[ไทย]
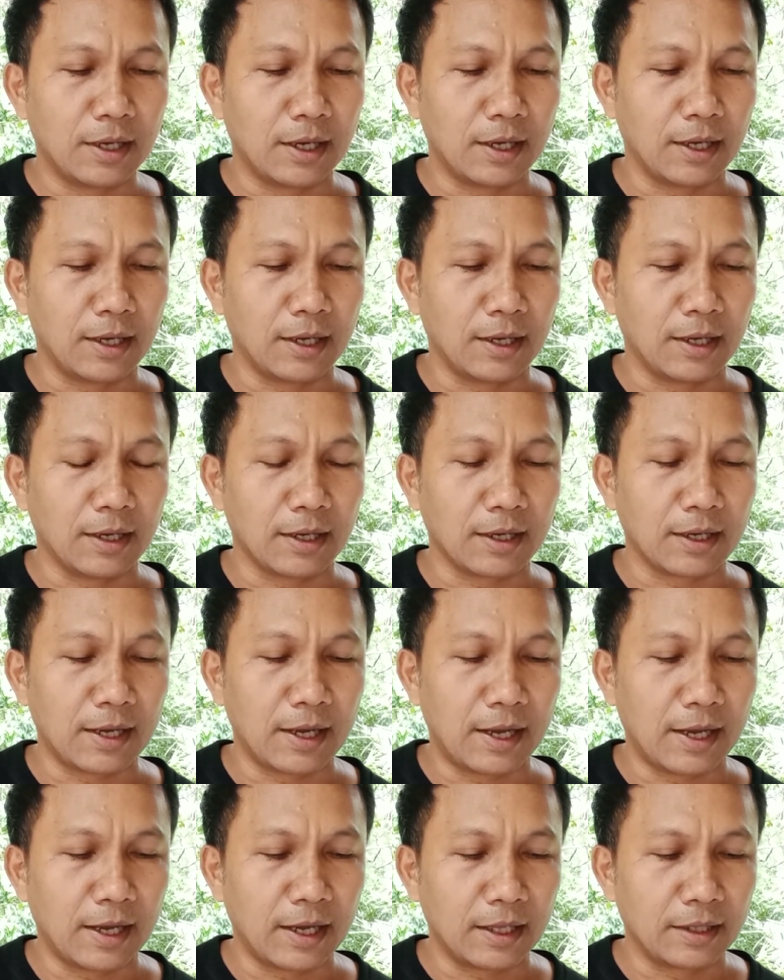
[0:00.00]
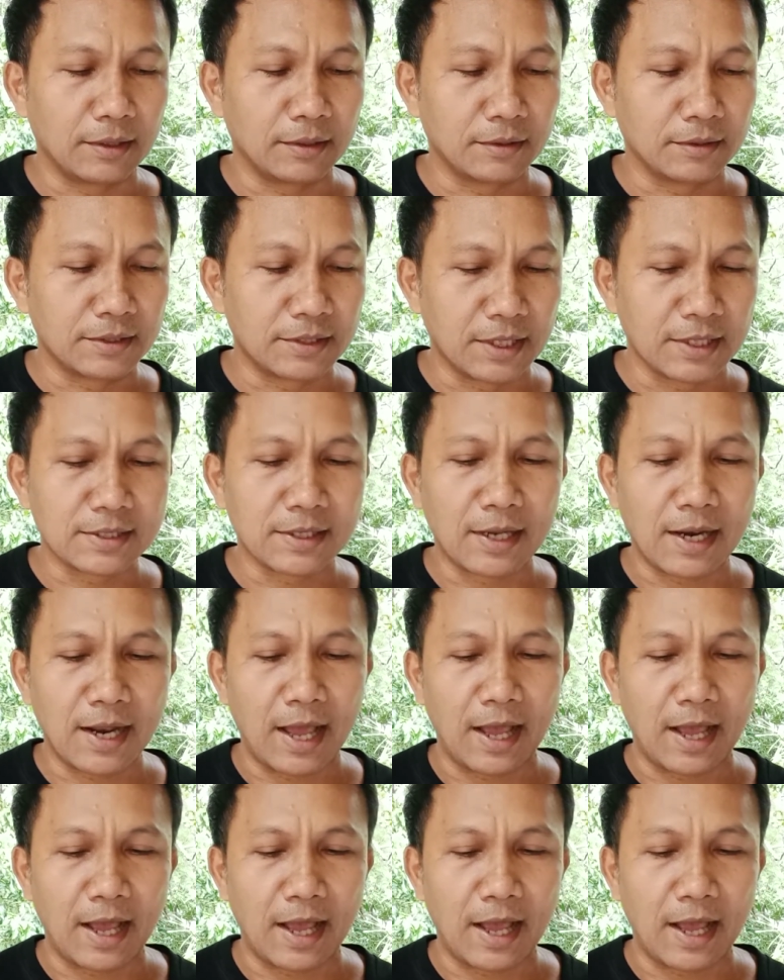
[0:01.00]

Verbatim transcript: อการเสียส